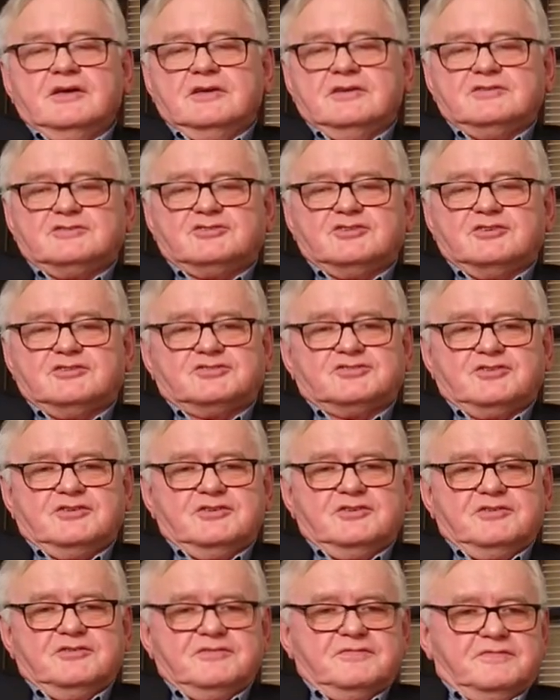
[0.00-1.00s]
czy,
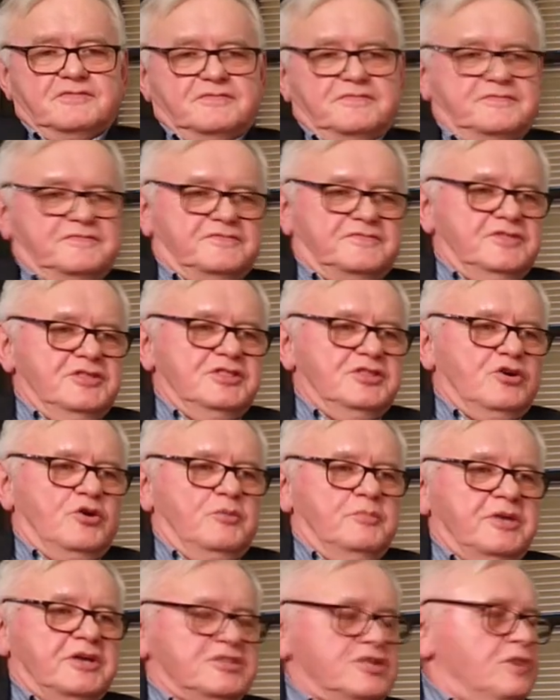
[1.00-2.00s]
czy w innych
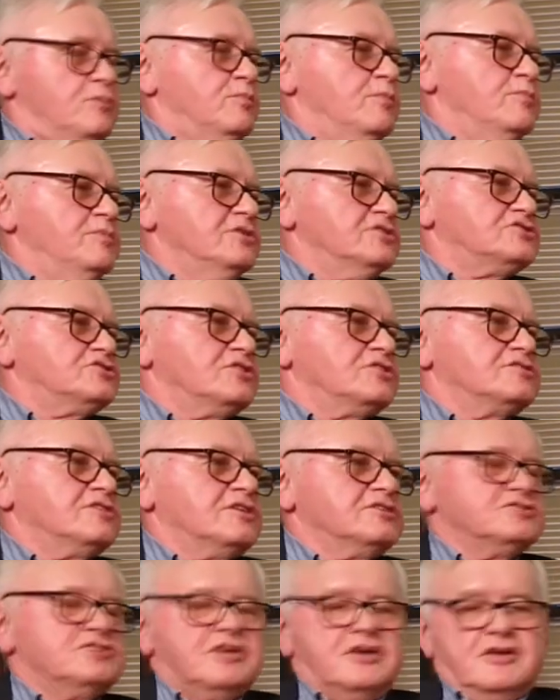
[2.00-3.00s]
obiektach publicznych.
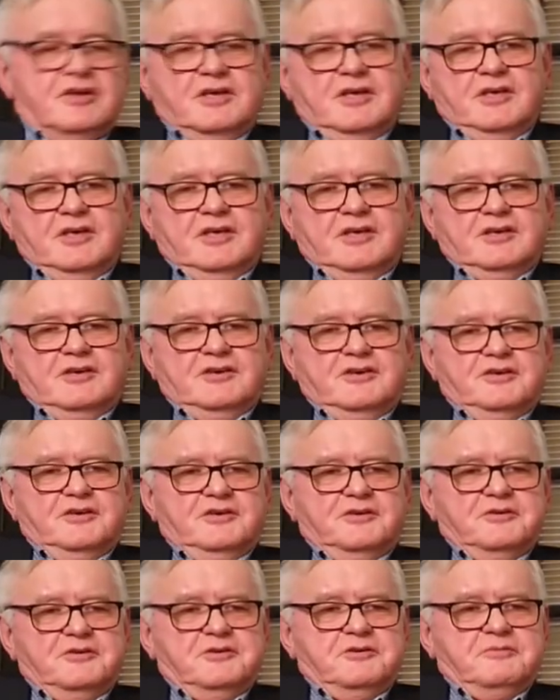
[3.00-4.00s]
Także
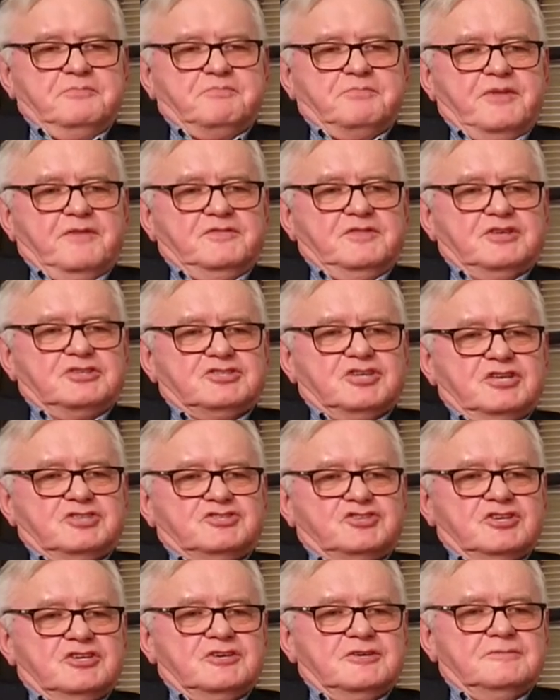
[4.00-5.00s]
yy, pewne
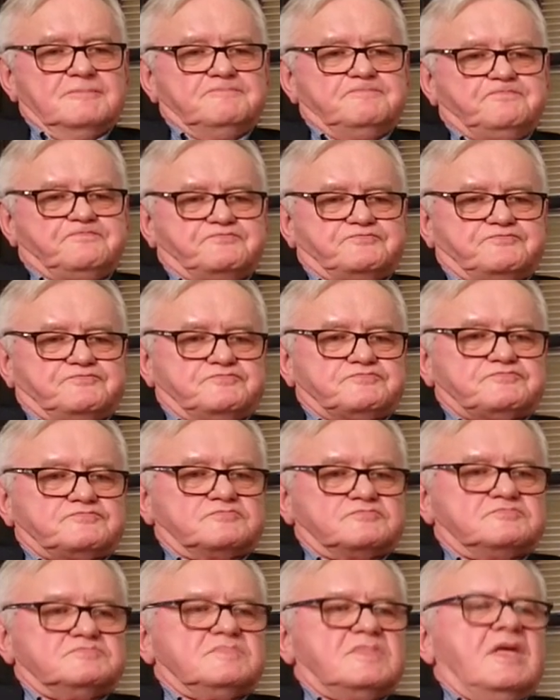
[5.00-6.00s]
rzeczy
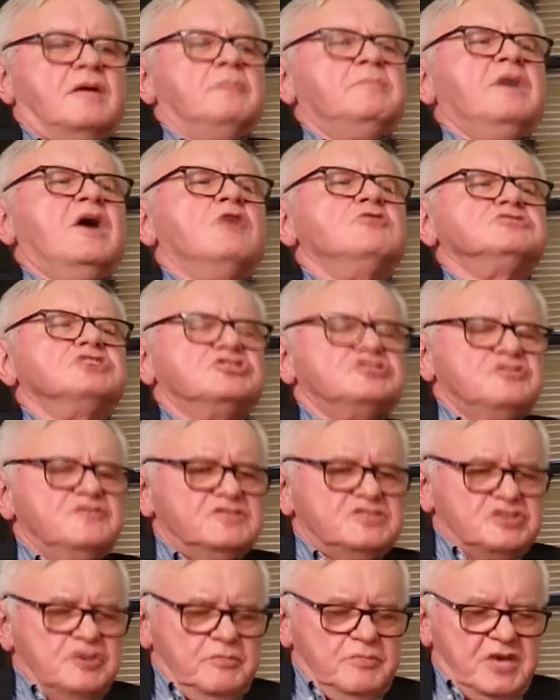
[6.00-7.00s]
miały
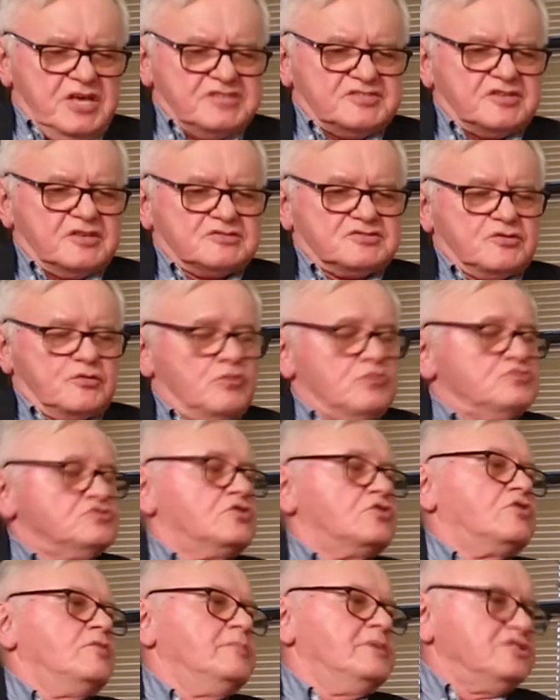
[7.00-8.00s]
rzeczywiście miejsce, są
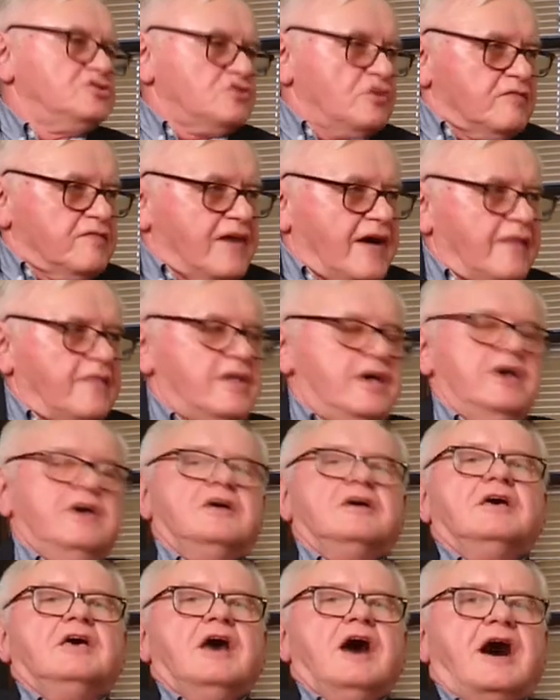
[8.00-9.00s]
udokumentowane.
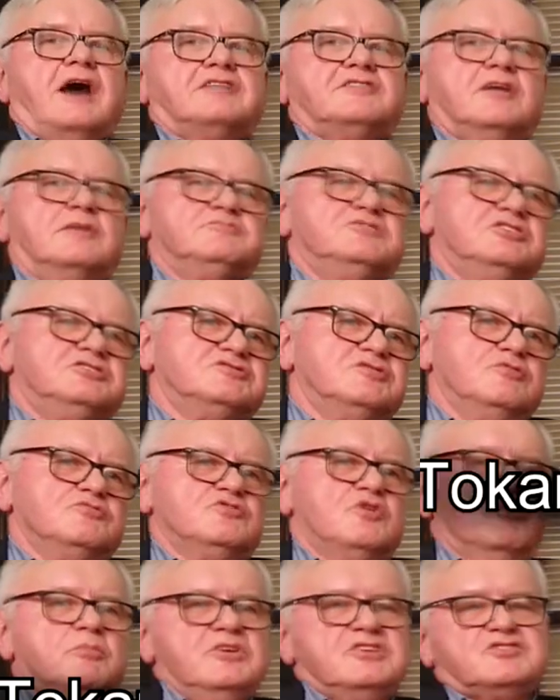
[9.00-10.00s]
A tam, gdzie są
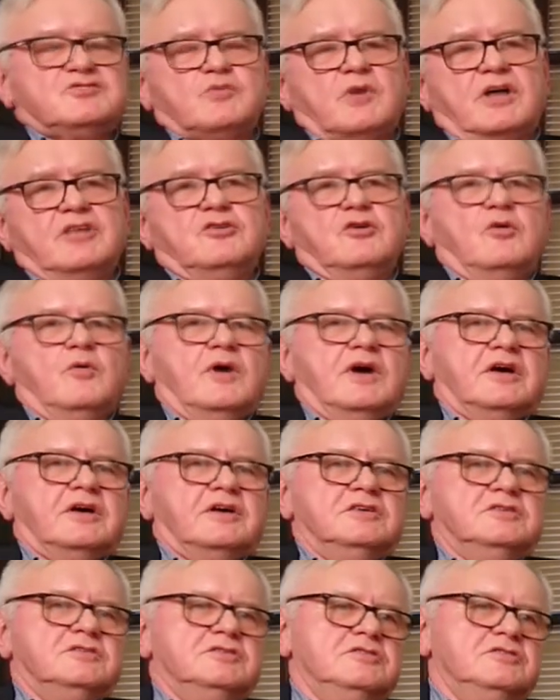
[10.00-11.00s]
domysły anioła
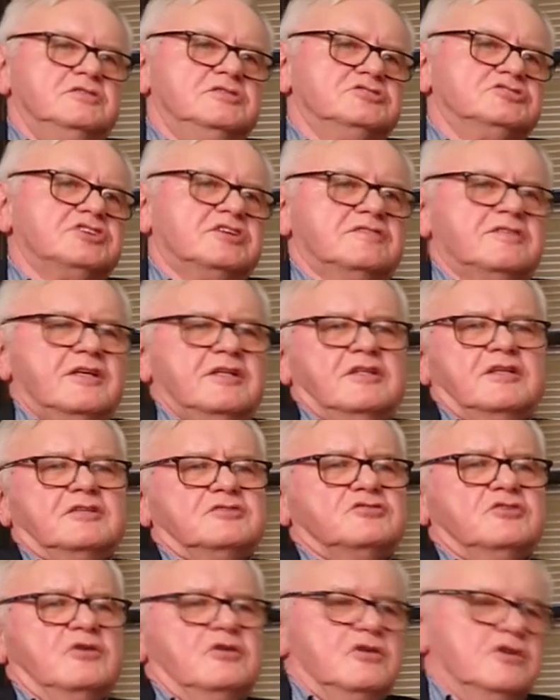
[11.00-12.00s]
i, i szatana,
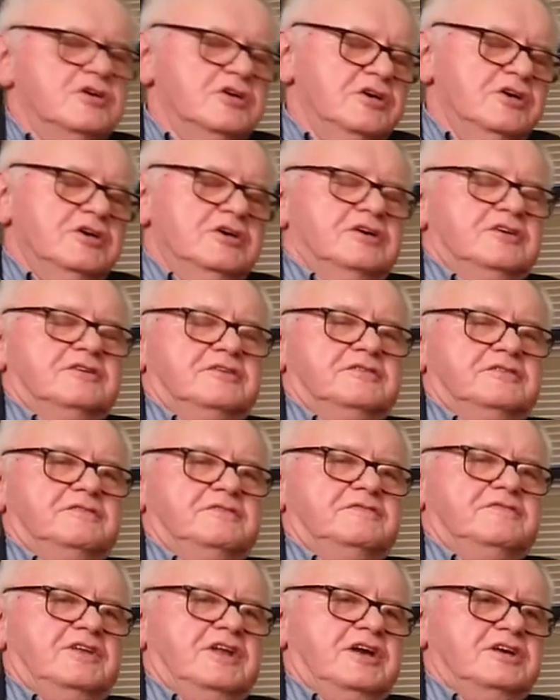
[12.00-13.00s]
to yy,
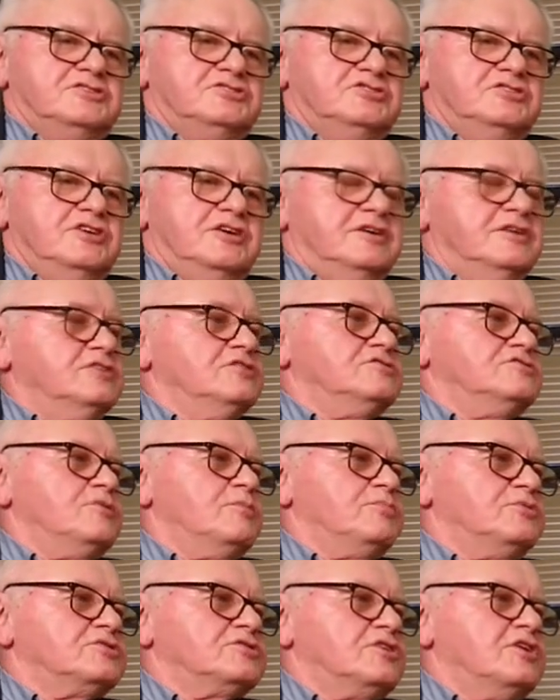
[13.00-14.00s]
wyraźnie to
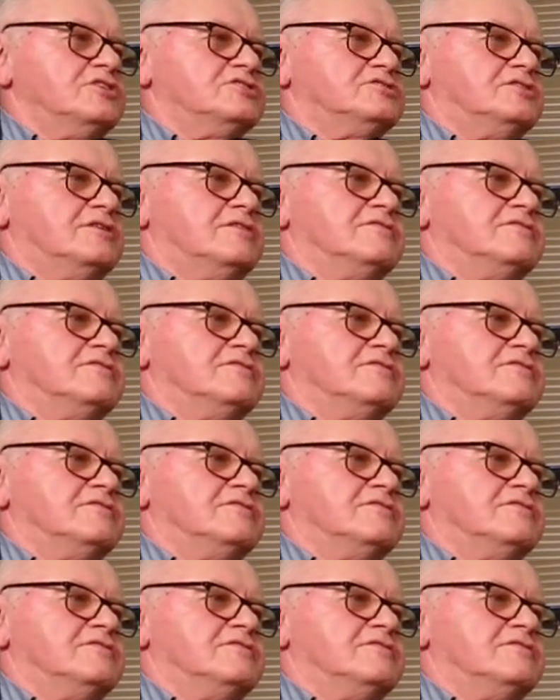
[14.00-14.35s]
podkreśla,